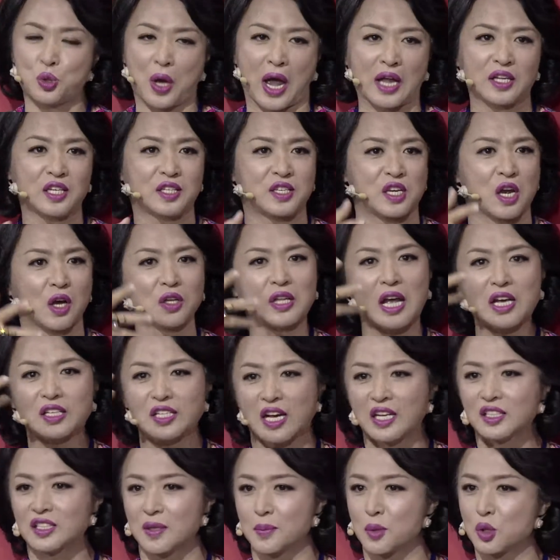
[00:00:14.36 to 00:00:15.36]
孩子只要她
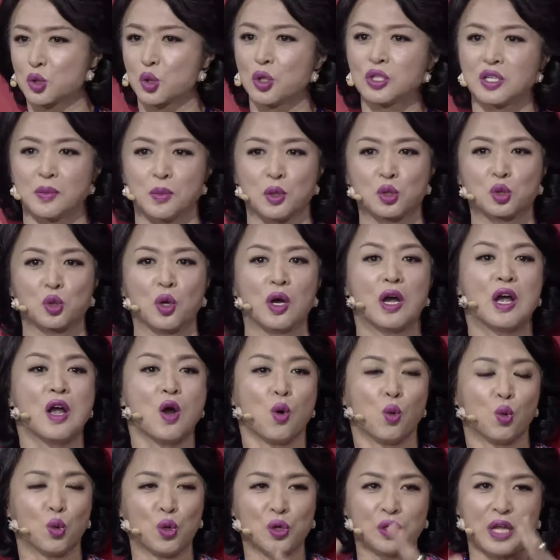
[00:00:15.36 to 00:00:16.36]
想怎么说怎么说，
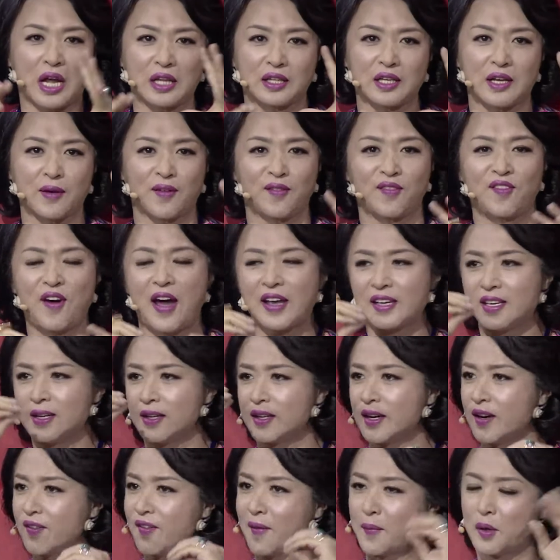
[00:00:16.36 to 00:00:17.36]
无论她的发音
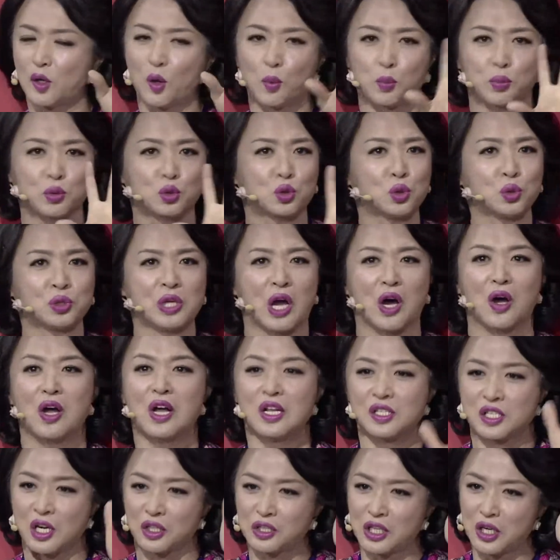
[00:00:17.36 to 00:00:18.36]
各方面都不重要，
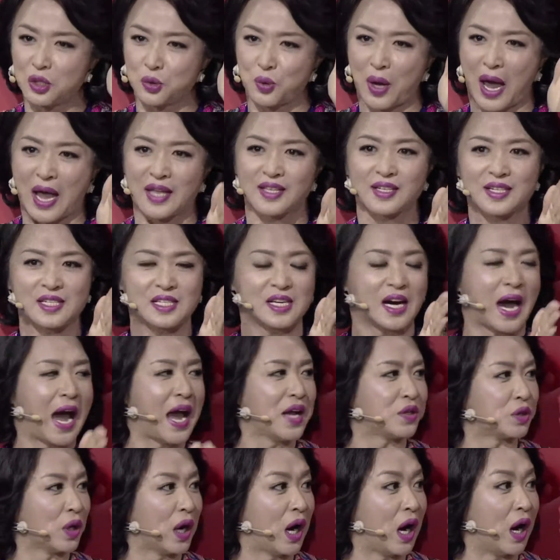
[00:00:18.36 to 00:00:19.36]
只要这个女孩子可爱
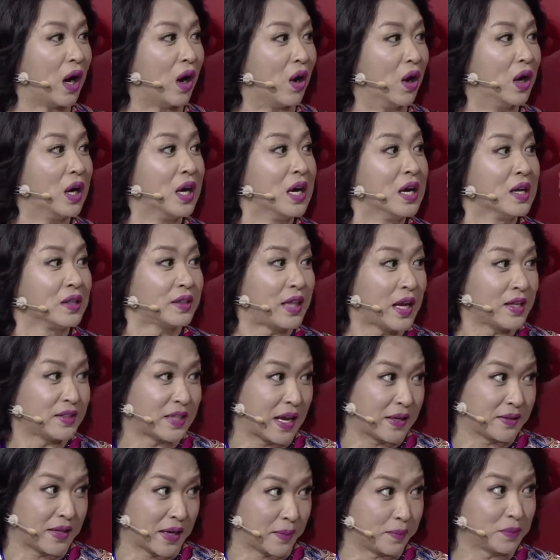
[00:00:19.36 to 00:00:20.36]
就好。但
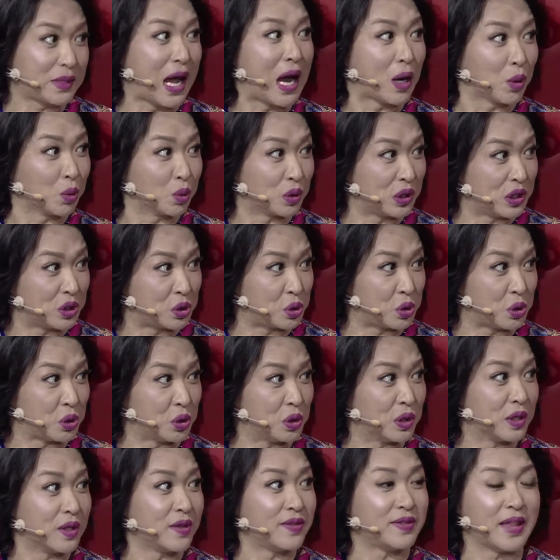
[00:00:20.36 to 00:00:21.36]
咱在大陆地
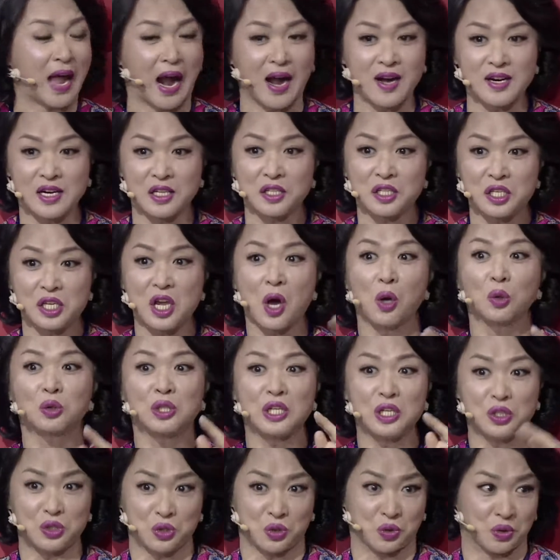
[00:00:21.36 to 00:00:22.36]
区，男人挑
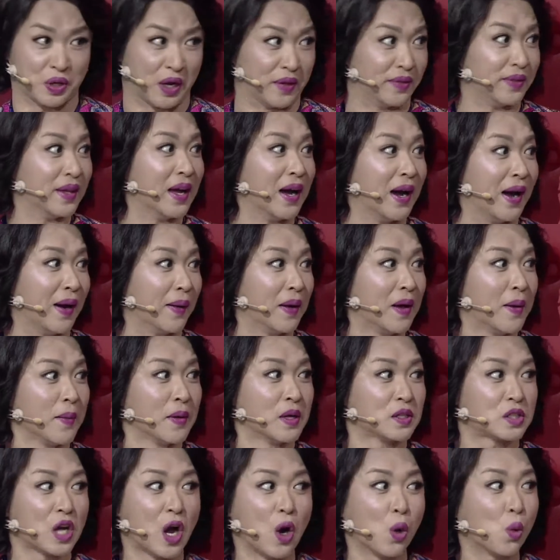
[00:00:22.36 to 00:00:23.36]
剔女人呐，
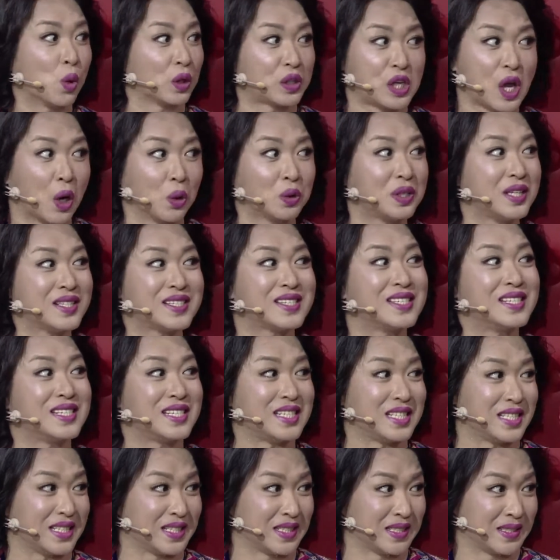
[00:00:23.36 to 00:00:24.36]
超过挑剔自
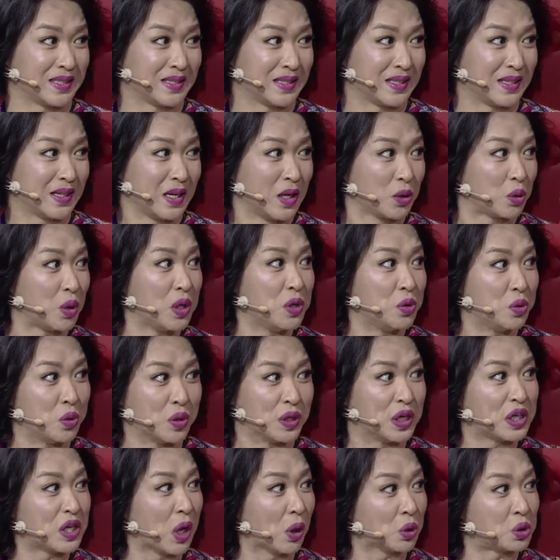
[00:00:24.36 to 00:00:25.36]
己，对女人
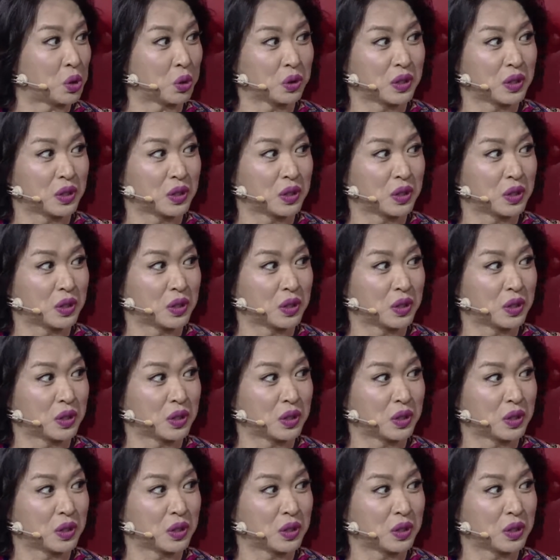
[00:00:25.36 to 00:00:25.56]
的要求